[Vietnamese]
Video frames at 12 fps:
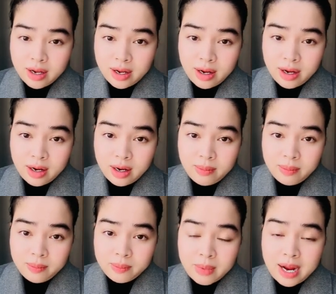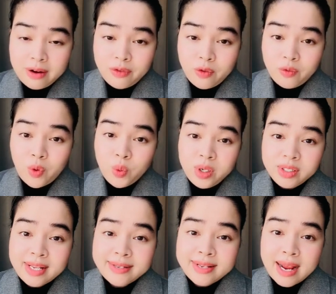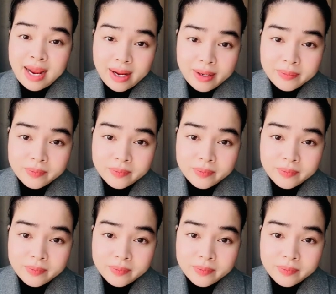uh, mà phục vụ được sạch sẽ